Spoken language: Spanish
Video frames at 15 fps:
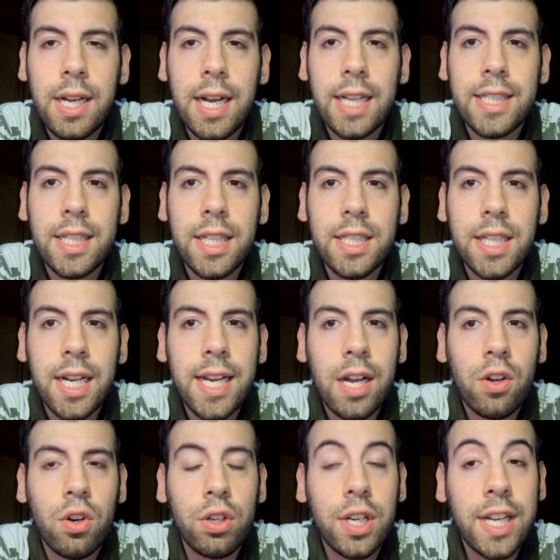El Athletic salía
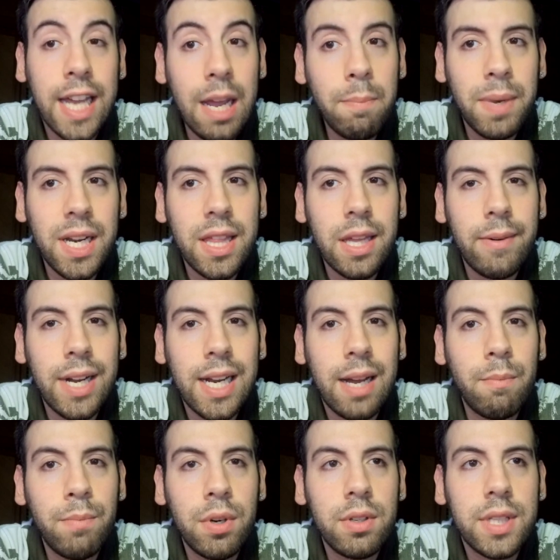con que palizaba la
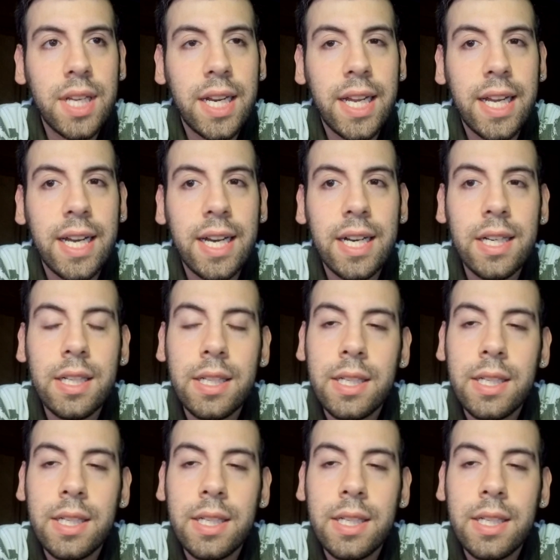gran portería.